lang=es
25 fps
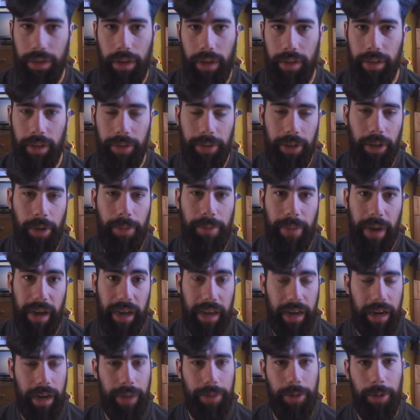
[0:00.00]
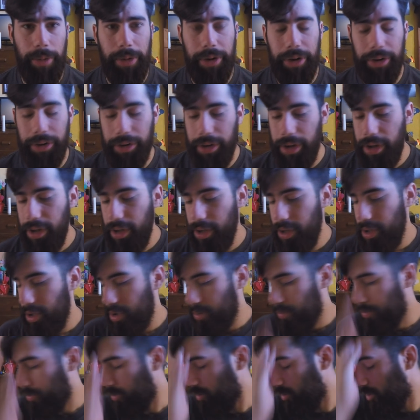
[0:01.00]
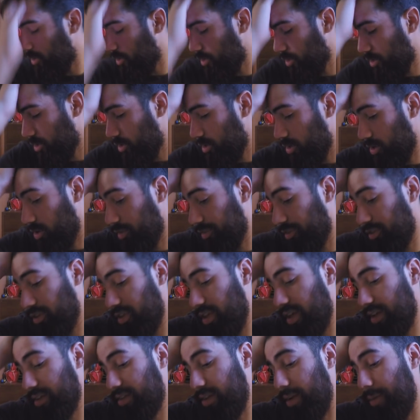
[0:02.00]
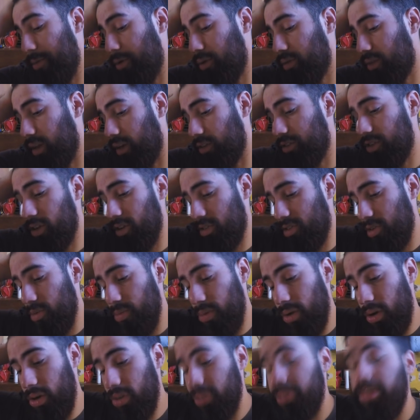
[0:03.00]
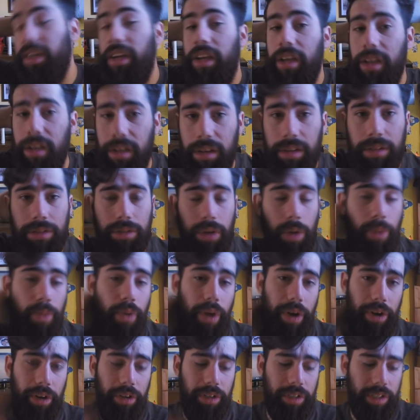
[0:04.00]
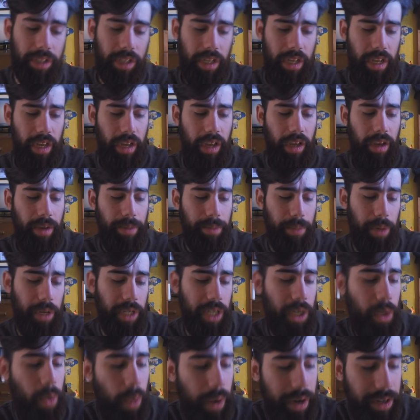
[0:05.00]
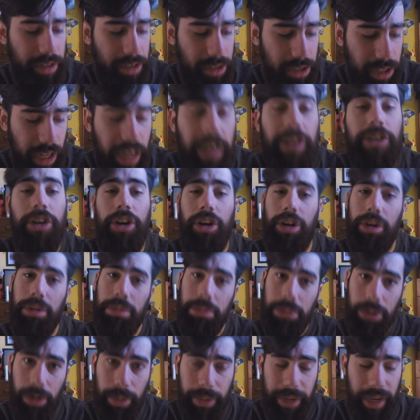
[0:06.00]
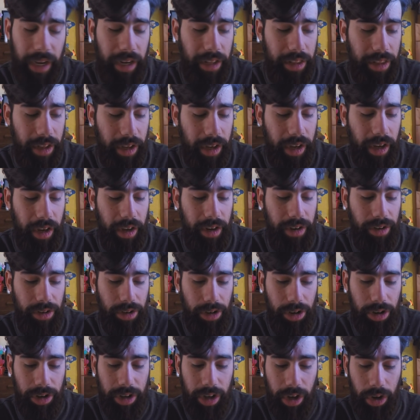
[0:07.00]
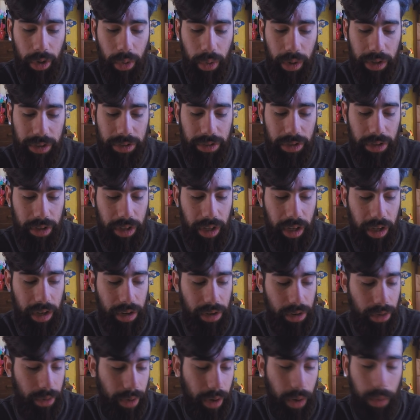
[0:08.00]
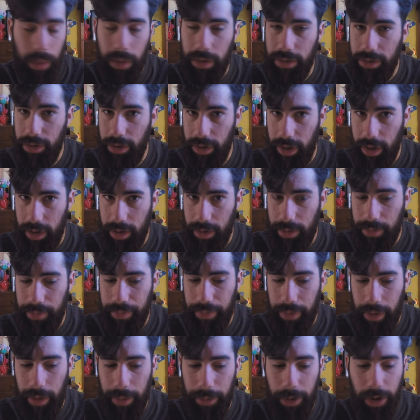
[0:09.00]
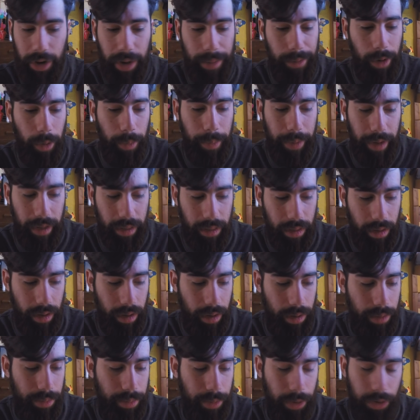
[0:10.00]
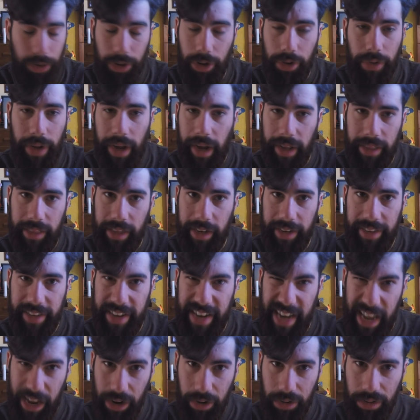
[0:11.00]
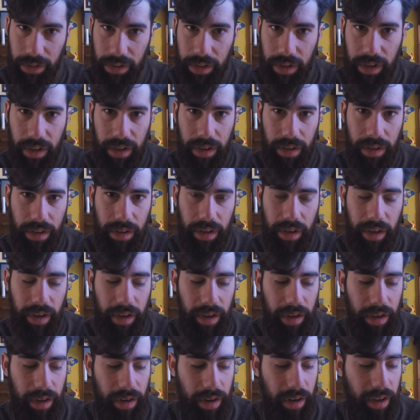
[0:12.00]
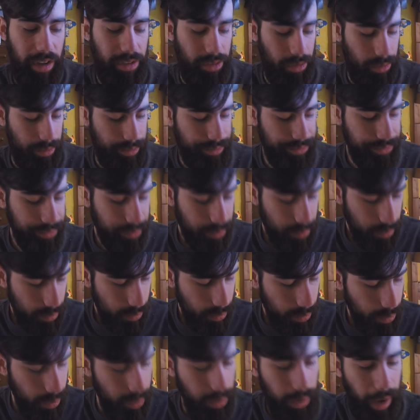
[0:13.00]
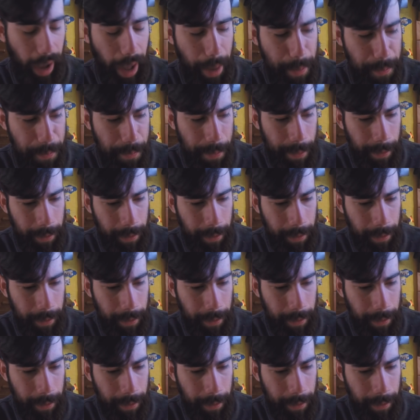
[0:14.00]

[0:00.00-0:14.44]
Este video es más que nada mi opinión. Pero los Zodiac, si me preguntan, ¿los Zodiac son buenos? Sí, son buenos. ¿Voy a jugar Zodiac? No. Como ya les dije, no quiero jugar Zodiac, no voy a jugar Zodiac. A menos que me los presten, pero yo no voy a gastar dinero en eso. ¿Ya?